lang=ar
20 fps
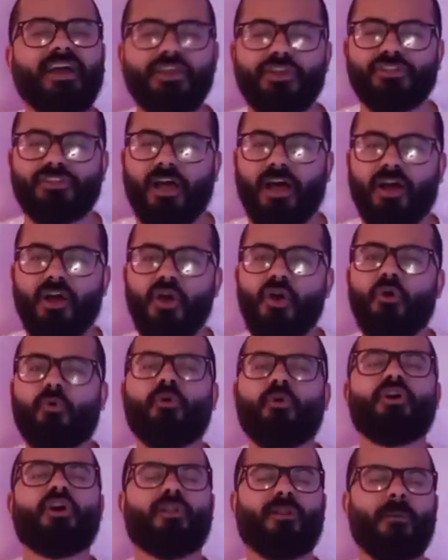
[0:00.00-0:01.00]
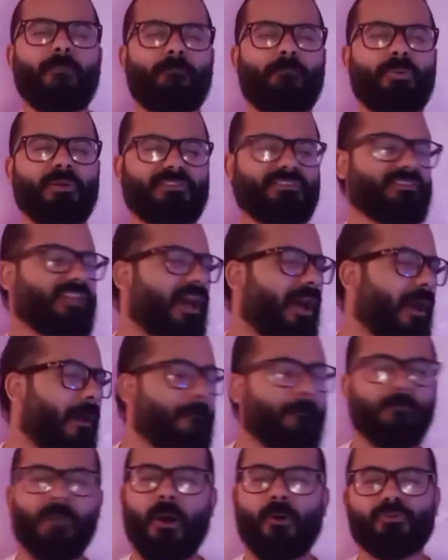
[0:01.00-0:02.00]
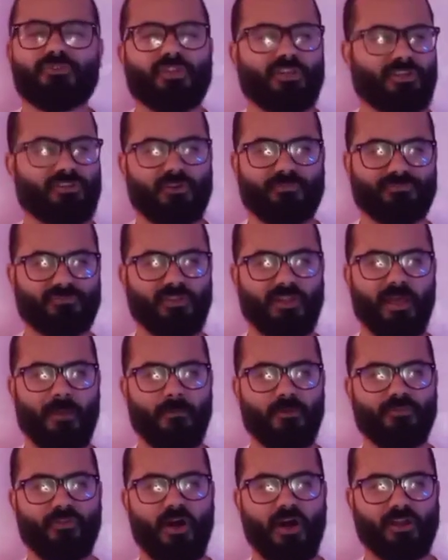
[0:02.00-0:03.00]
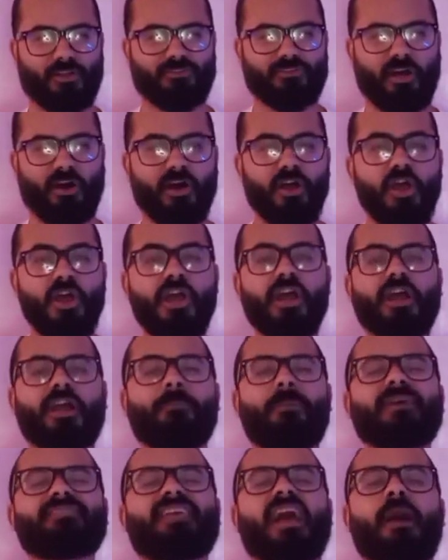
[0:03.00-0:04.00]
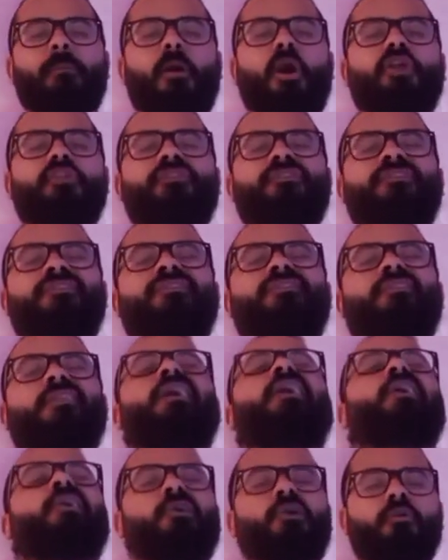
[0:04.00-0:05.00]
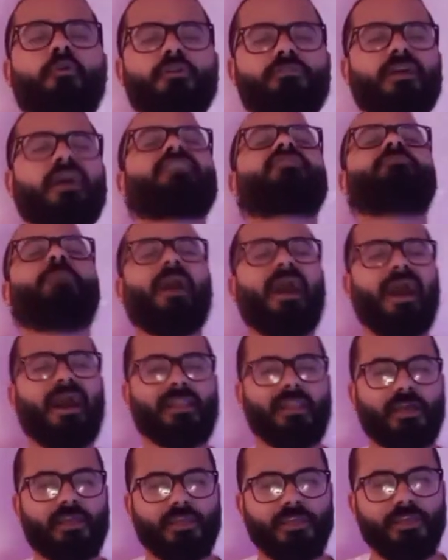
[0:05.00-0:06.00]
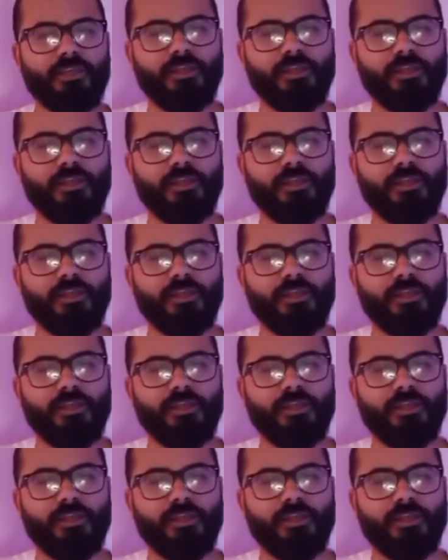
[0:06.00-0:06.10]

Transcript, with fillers: سعيدة ويا رب تنام أو تعرف تنام النهاردة اكبسها بن وتصبح على